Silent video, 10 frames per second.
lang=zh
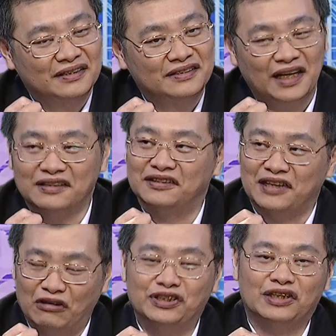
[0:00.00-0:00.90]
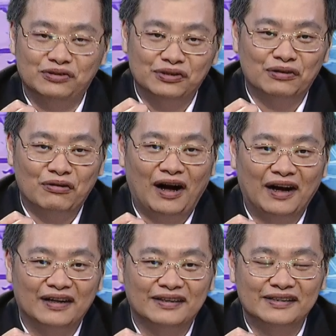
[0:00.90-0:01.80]
这样子搞下去的
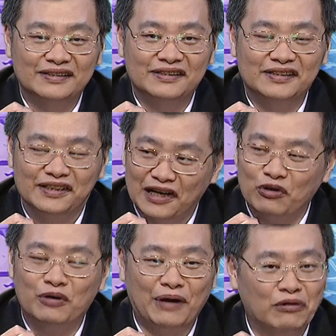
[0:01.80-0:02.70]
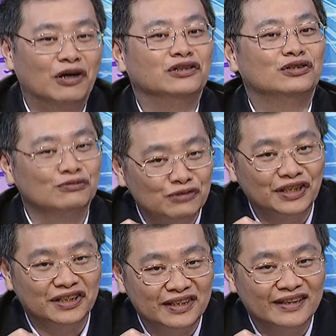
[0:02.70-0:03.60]
话，应该会蛮快就出
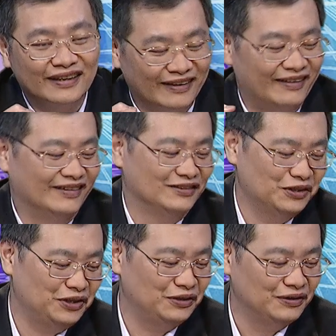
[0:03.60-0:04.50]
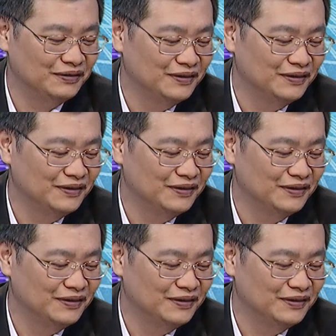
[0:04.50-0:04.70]
问题的。好，所以